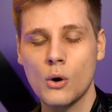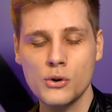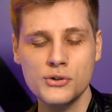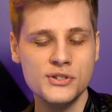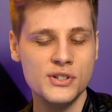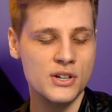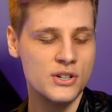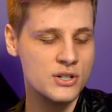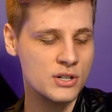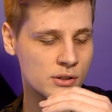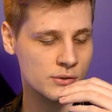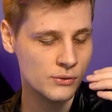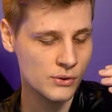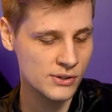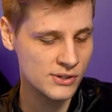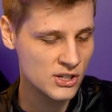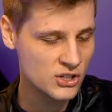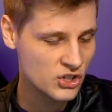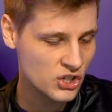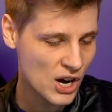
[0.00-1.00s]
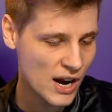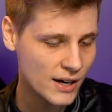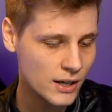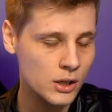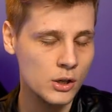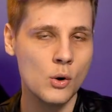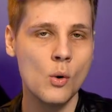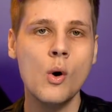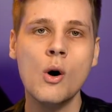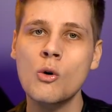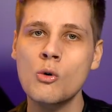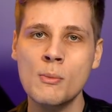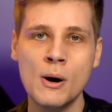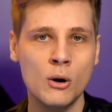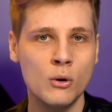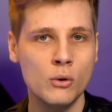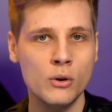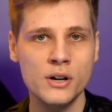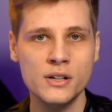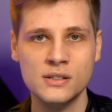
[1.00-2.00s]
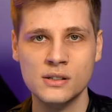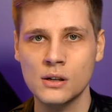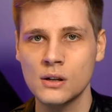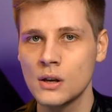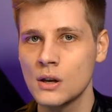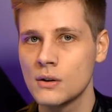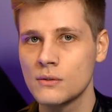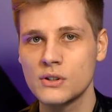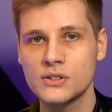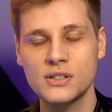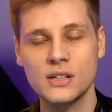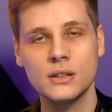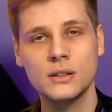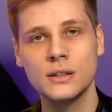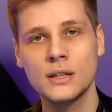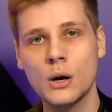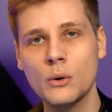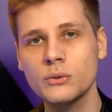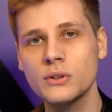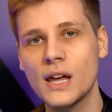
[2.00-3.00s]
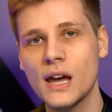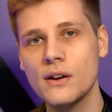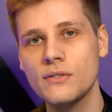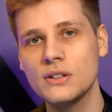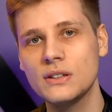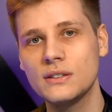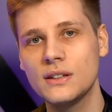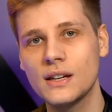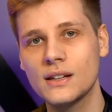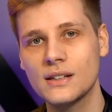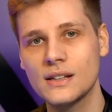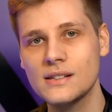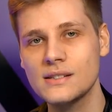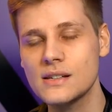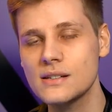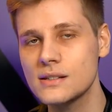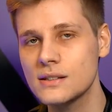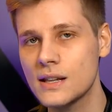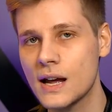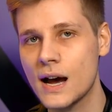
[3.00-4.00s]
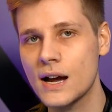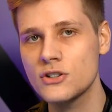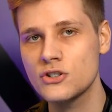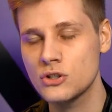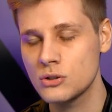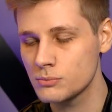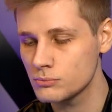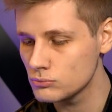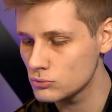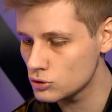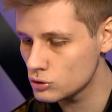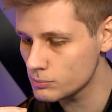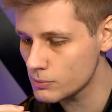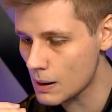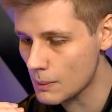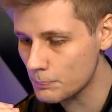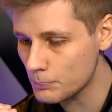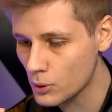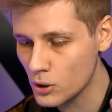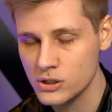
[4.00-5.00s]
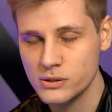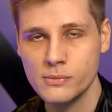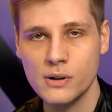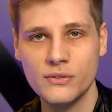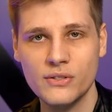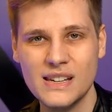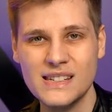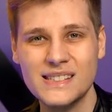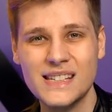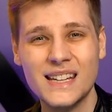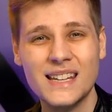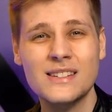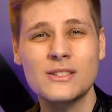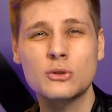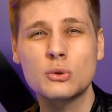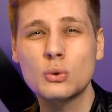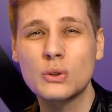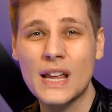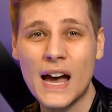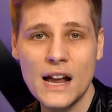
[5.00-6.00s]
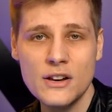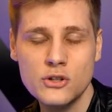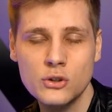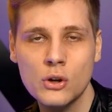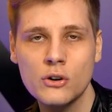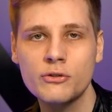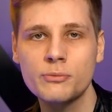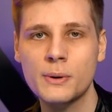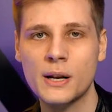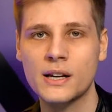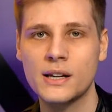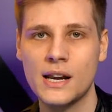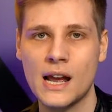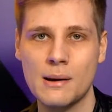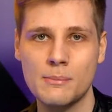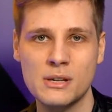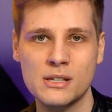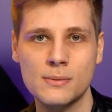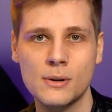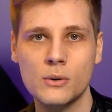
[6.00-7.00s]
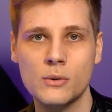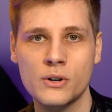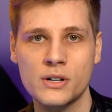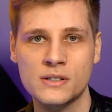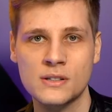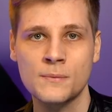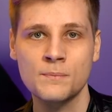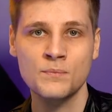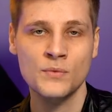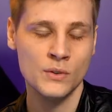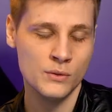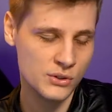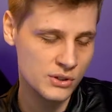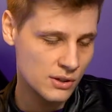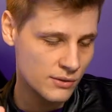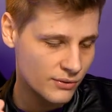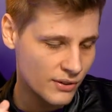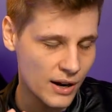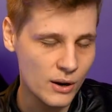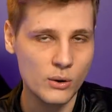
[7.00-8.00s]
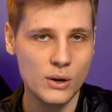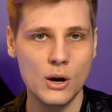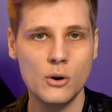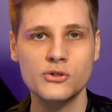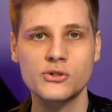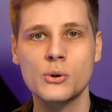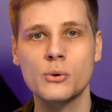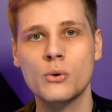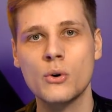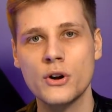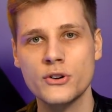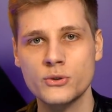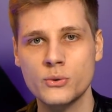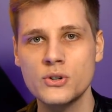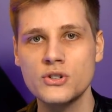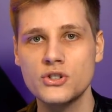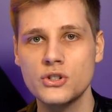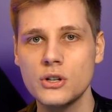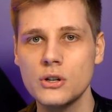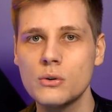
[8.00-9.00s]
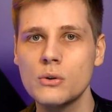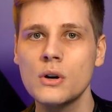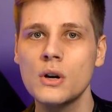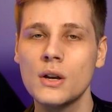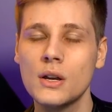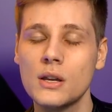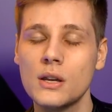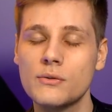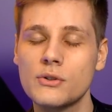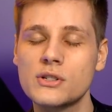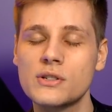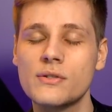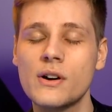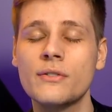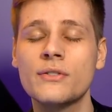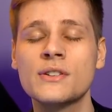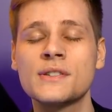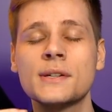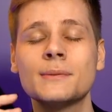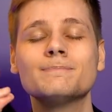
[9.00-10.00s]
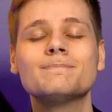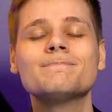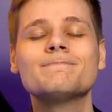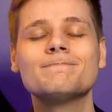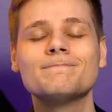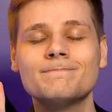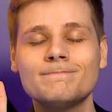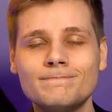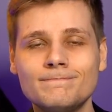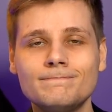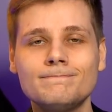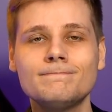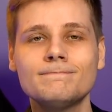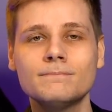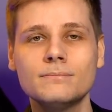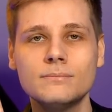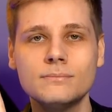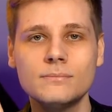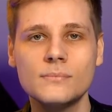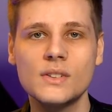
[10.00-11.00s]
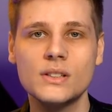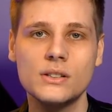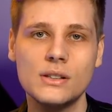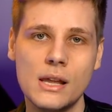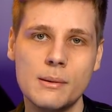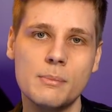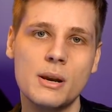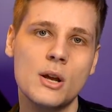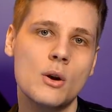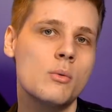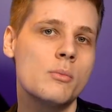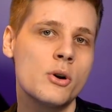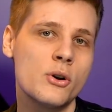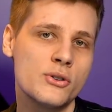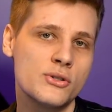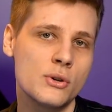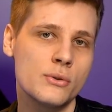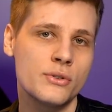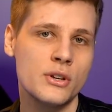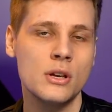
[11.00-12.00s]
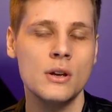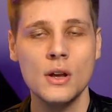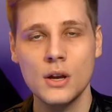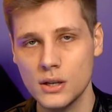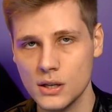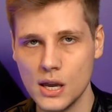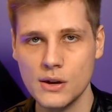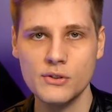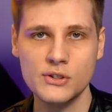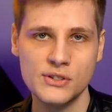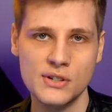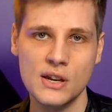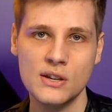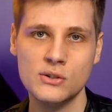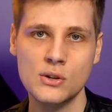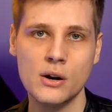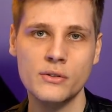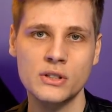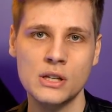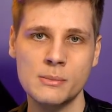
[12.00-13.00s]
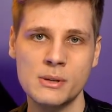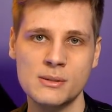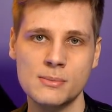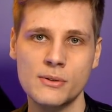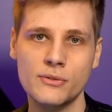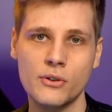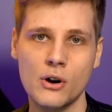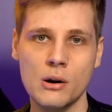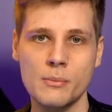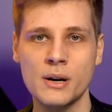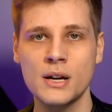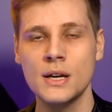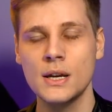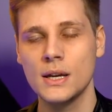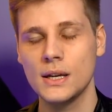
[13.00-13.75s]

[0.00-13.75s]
Ou seja, se você já criou alguma coisa, você não deve ter a necessidade de, de uma próxima vez ter que estudar de novo para criar a mesma coisa. Você vai olhar o seu código antigo e você vai fazer, hum, lembrei como eu resolvi. E aí você resolve da mesma forma.